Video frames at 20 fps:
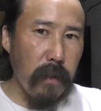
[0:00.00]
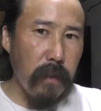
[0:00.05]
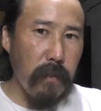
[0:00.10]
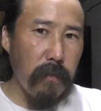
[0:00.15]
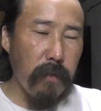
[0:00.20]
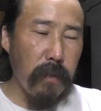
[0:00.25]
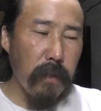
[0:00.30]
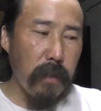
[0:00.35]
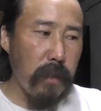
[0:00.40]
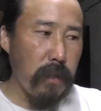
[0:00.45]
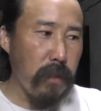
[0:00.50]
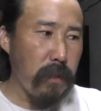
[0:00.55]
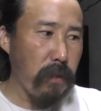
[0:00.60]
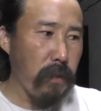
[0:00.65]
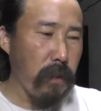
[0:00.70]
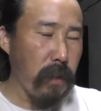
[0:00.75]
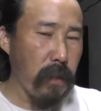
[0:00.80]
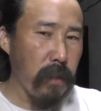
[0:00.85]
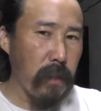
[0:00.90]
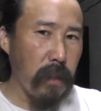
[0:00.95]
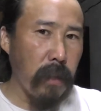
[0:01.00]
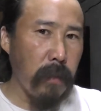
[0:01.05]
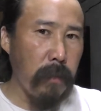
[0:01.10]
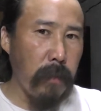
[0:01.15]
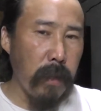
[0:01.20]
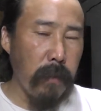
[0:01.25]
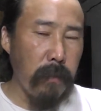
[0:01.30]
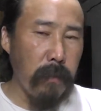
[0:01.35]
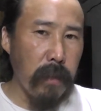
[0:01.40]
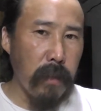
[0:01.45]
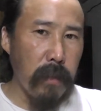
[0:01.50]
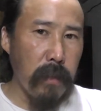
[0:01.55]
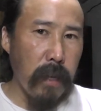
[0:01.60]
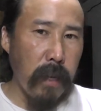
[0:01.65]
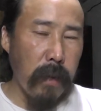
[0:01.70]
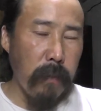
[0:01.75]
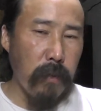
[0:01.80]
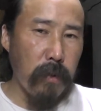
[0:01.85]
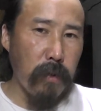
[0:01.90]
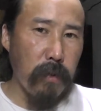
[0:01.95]
Вот еще из химии мы
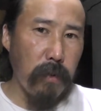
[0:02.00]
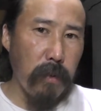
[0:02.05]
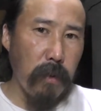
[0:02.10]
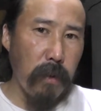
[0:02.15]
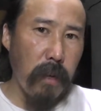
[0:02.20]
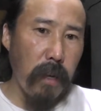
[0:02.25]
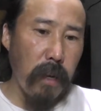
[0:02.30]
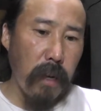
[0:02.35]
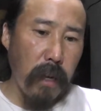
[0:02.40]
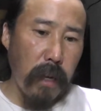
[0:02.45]
знаем, что